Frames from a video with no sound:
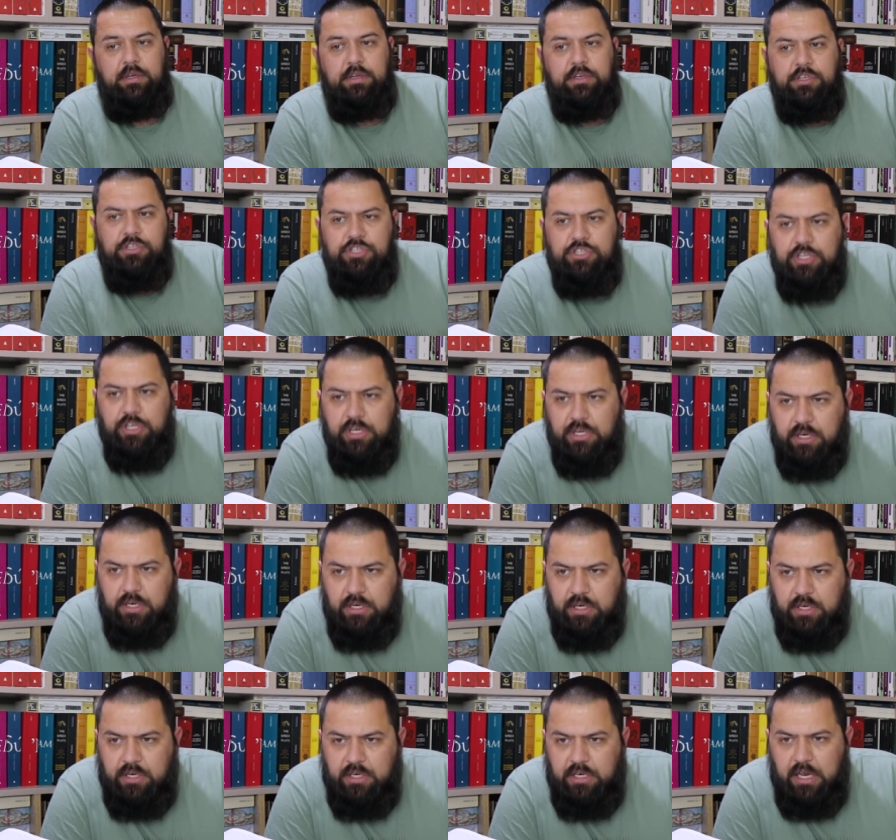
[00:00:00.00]
de
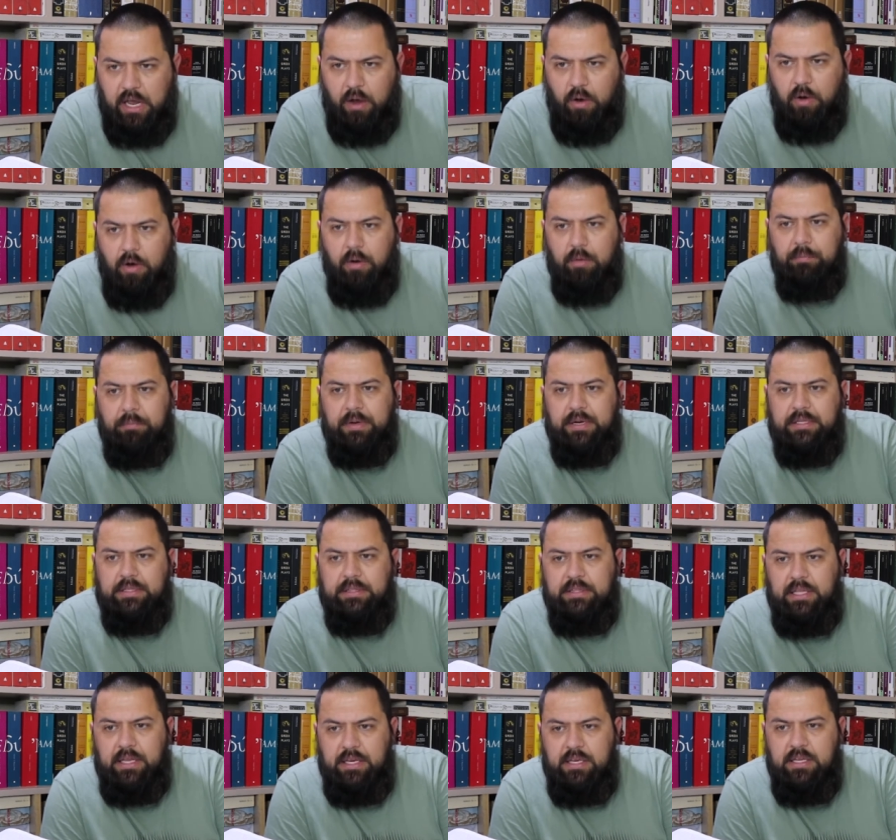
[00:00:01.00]
que a obra
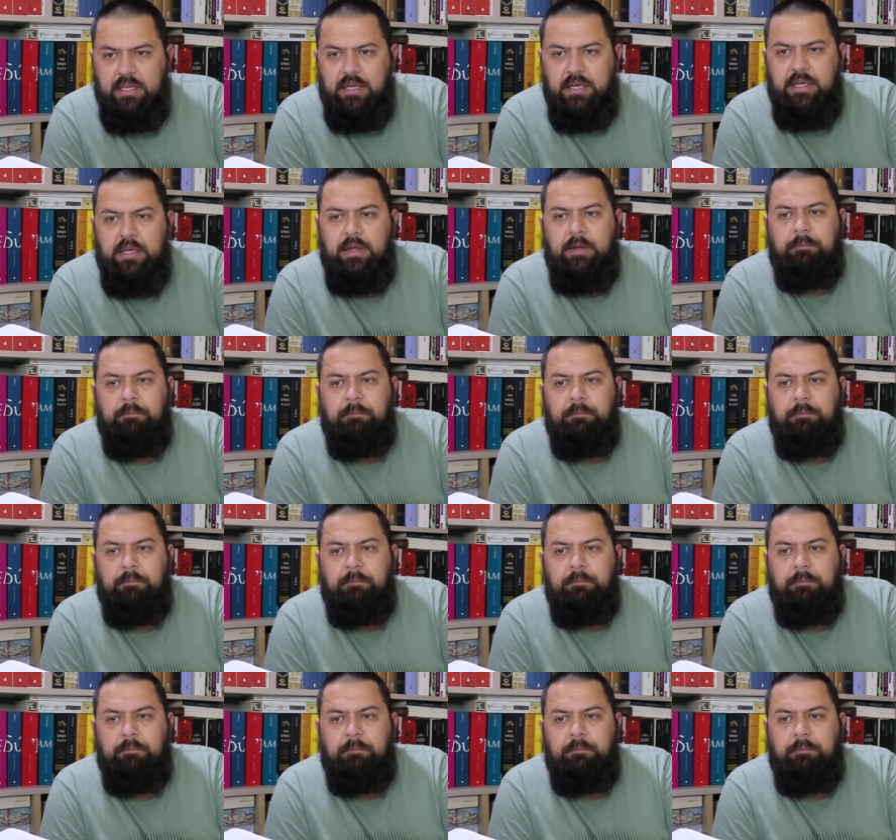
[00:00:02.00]
tenha